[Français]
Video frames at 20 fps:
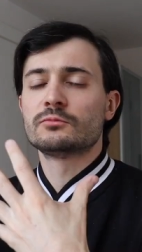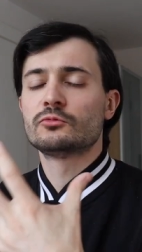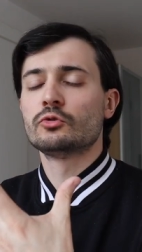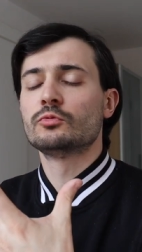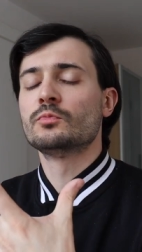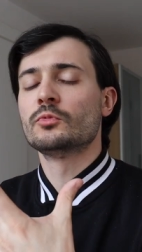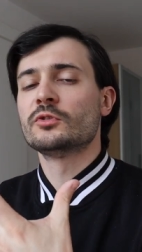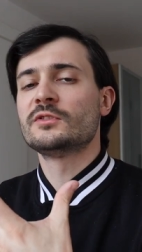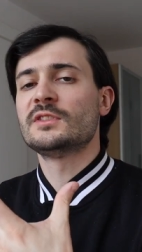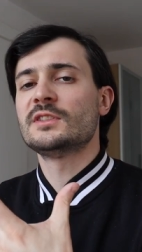
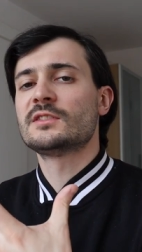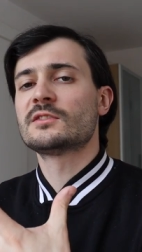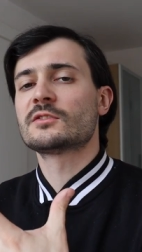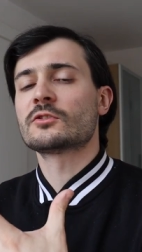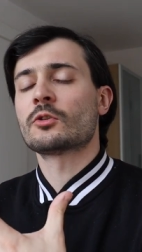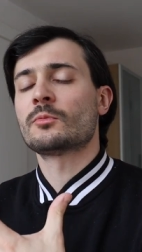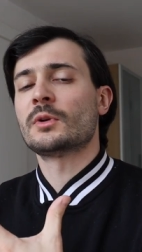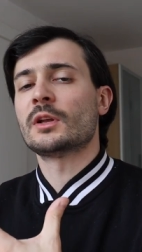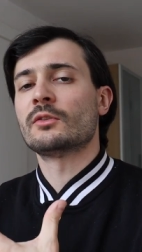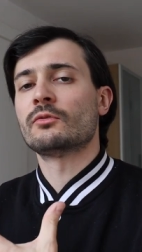Toutmosis
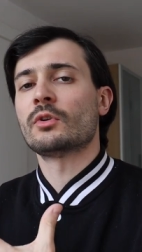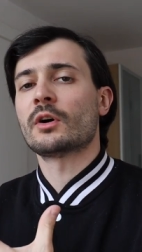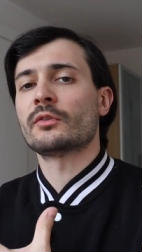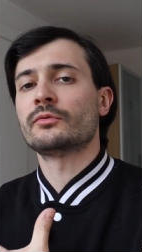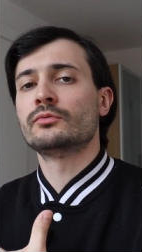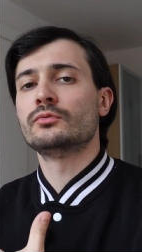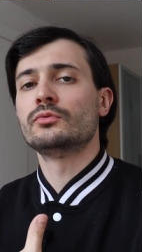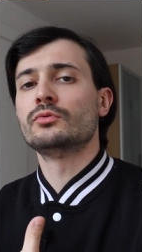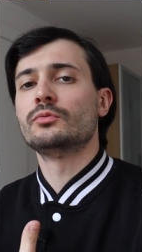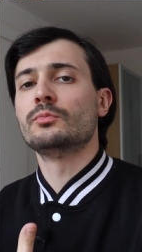semble avoir
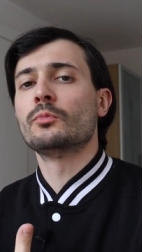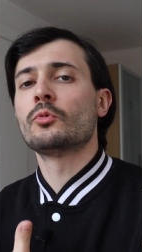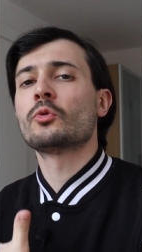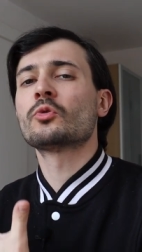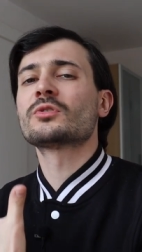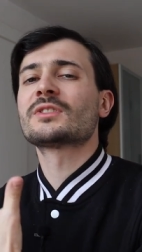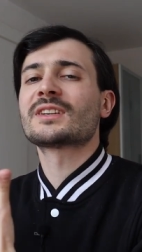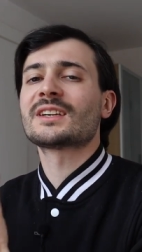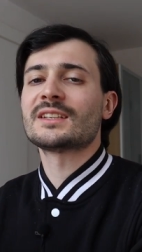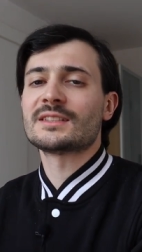voulu
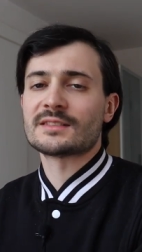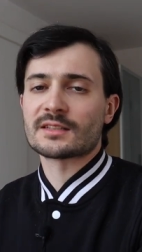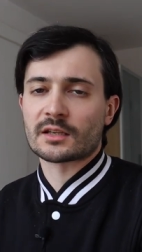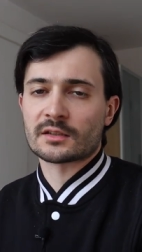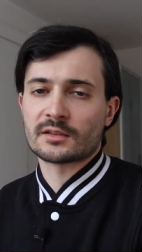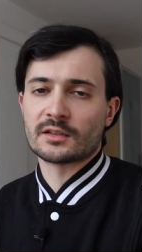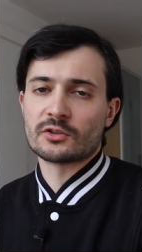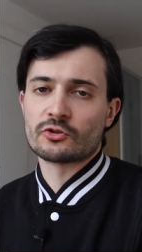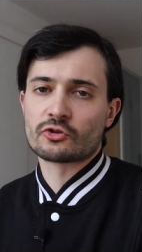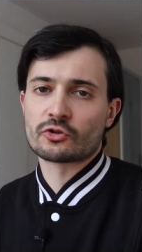montrer
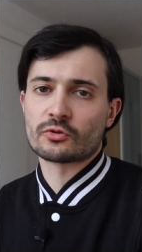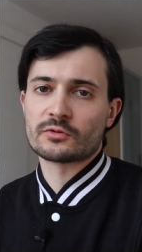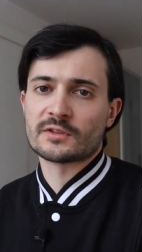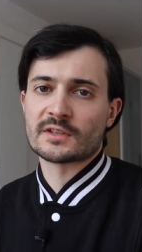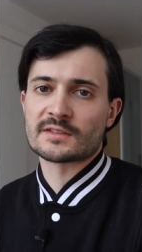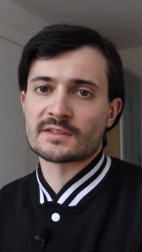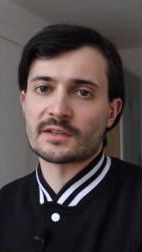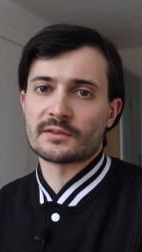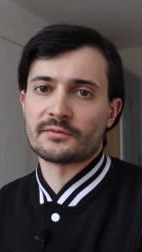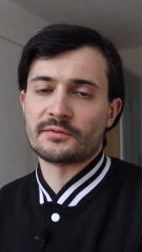certaines choses à
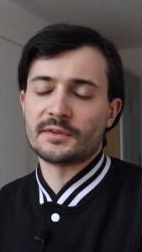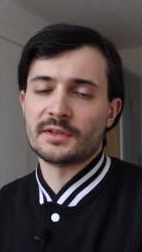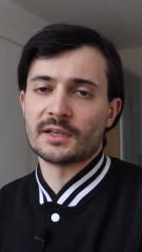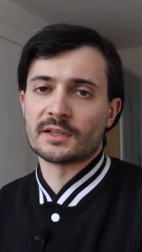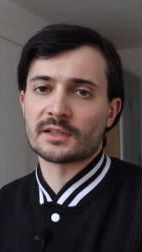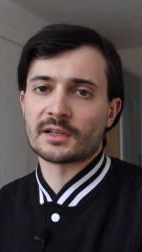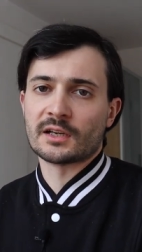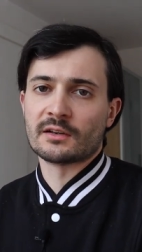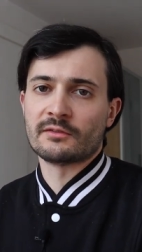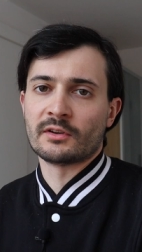sa fille à
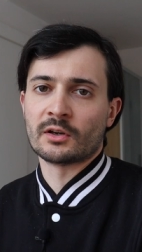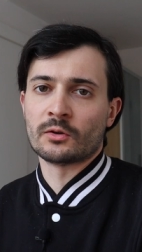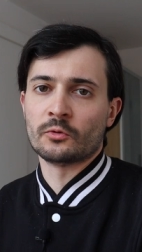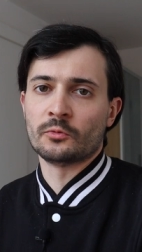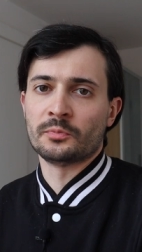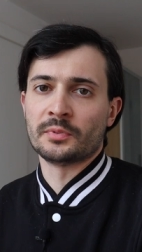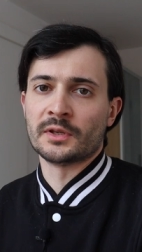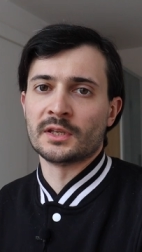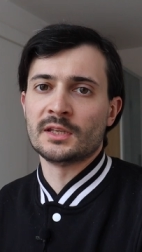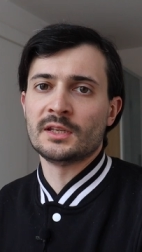travers le
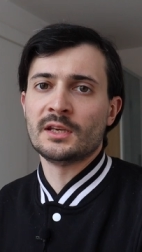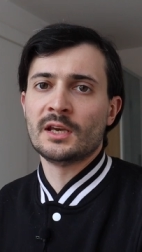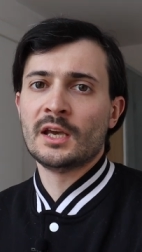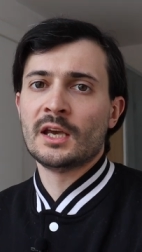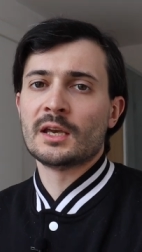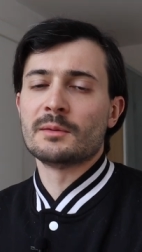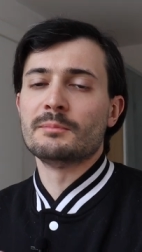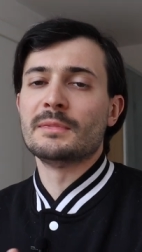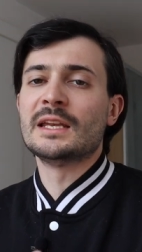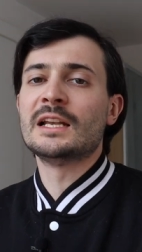pays,
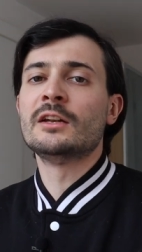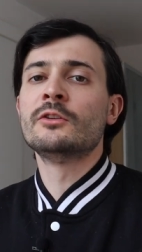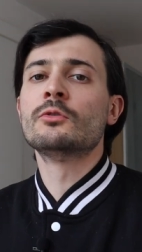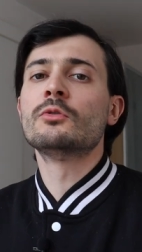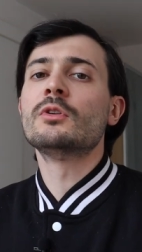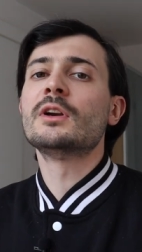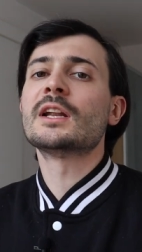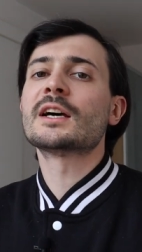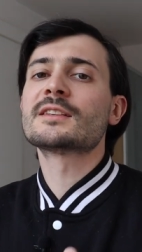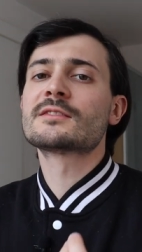mais il ne
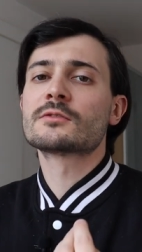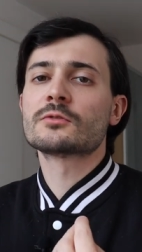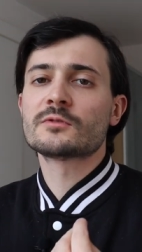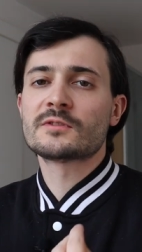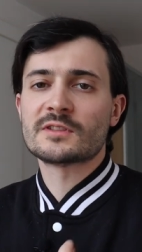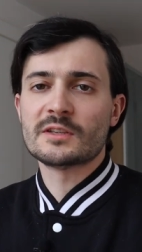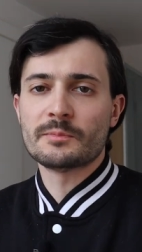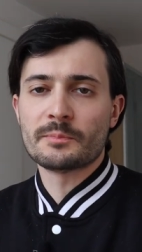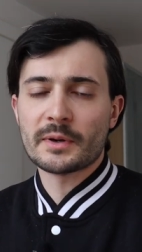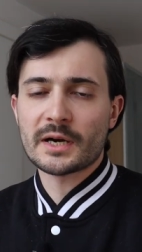
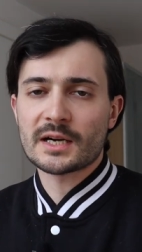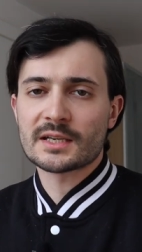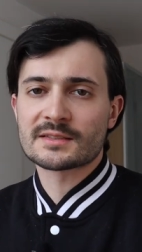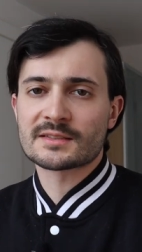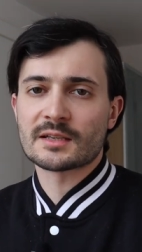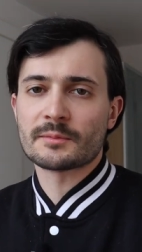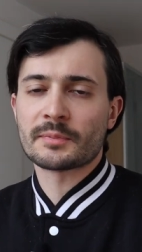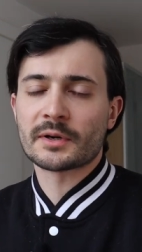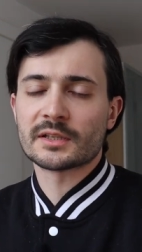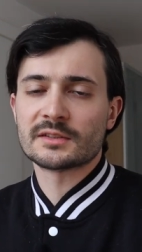l'associe pas à
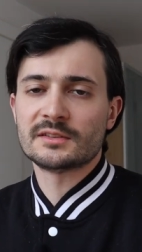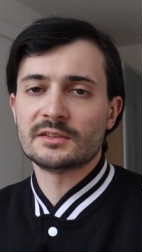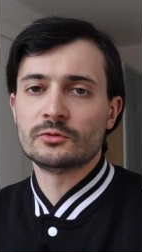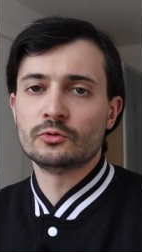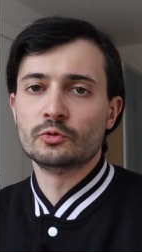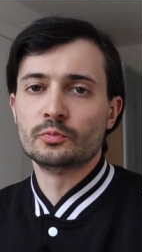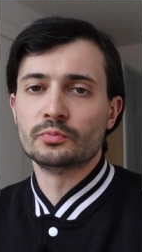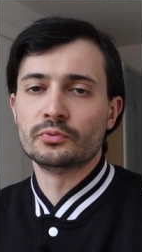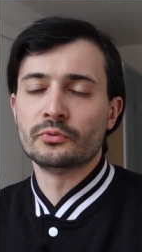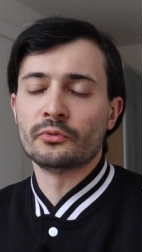sa pratique
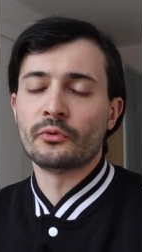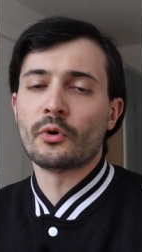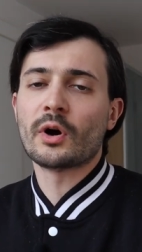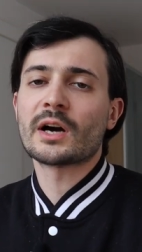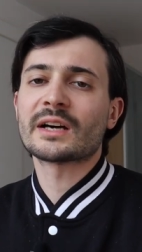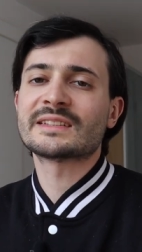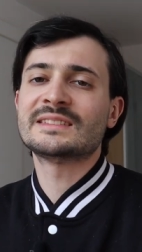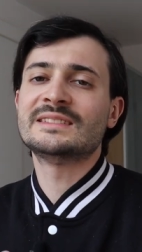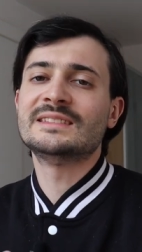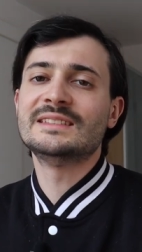du
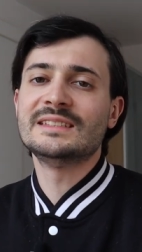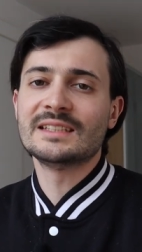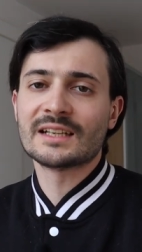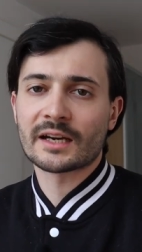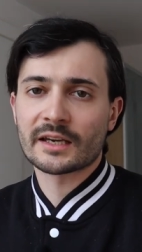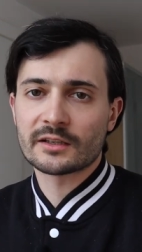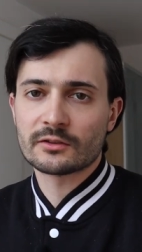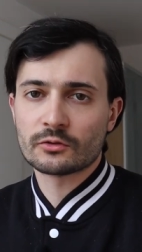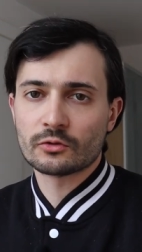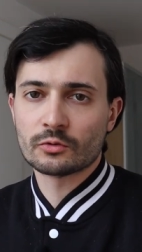pouvoir
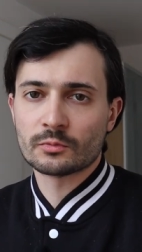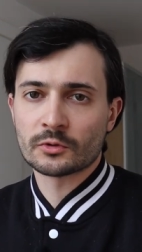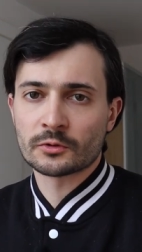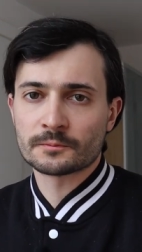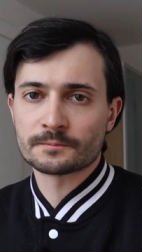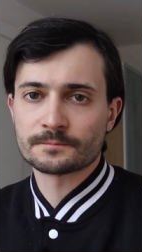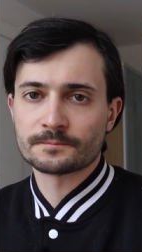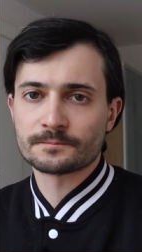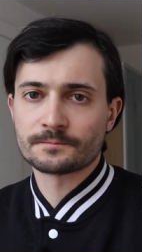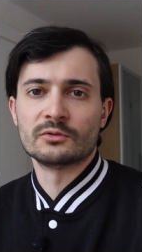
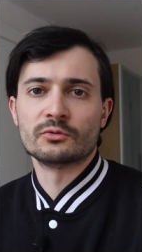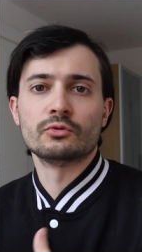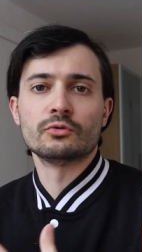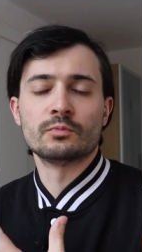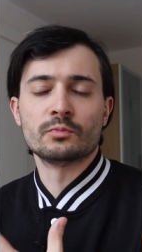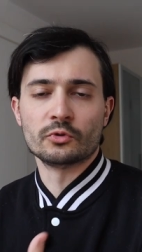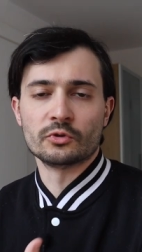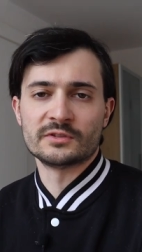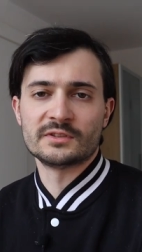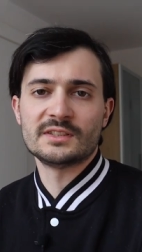directement.
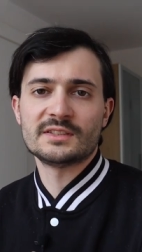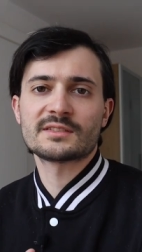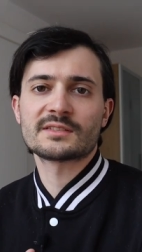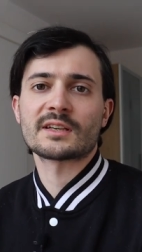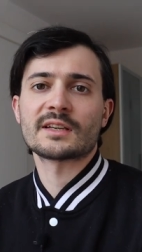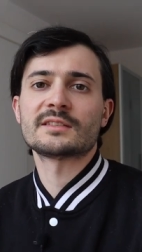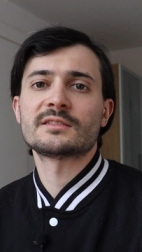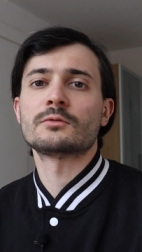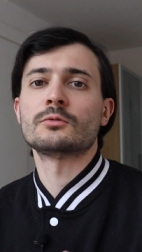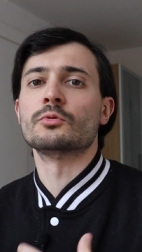Toutmosis
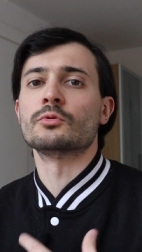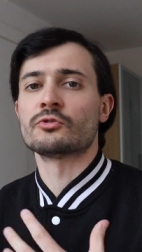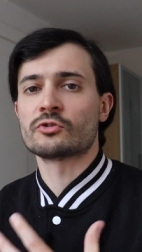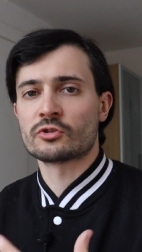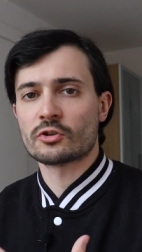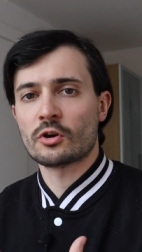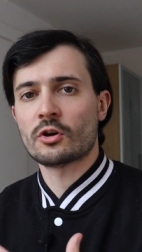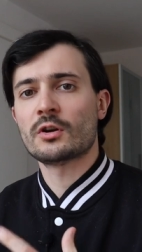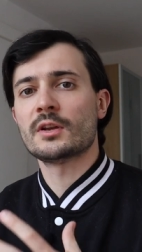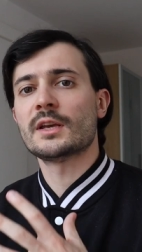reste le
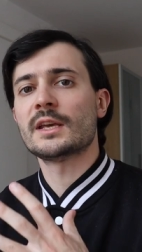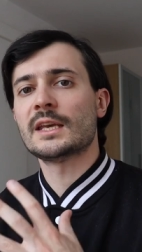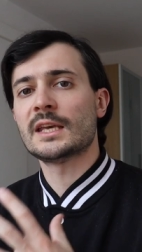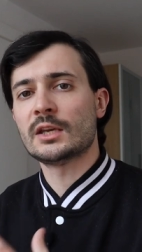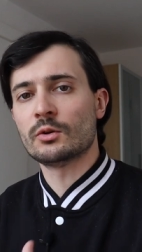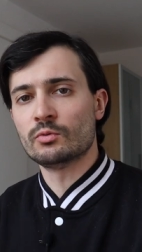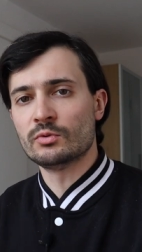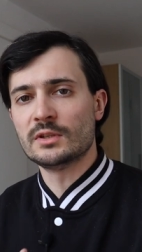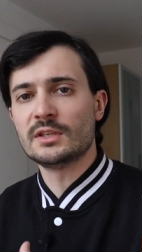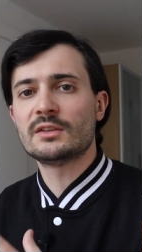seul et
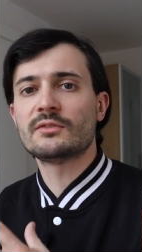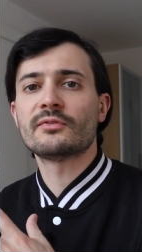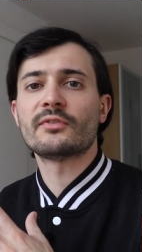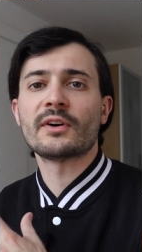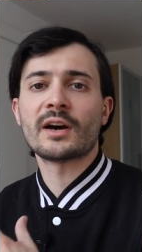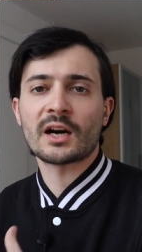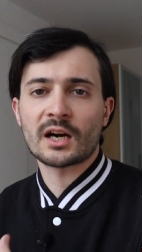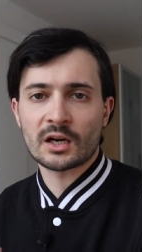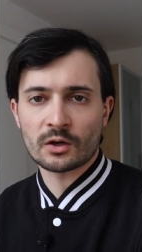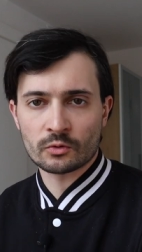unique
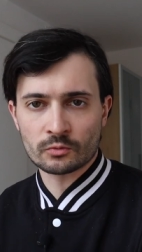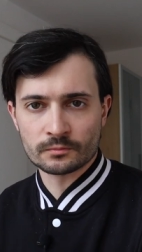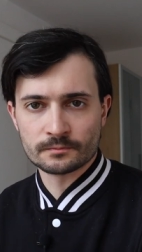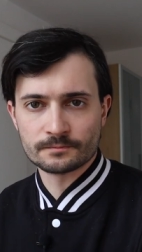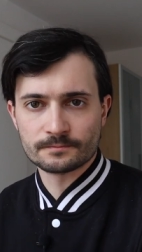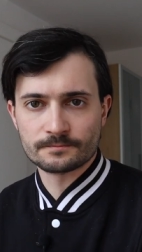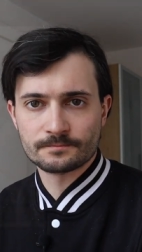pharaon.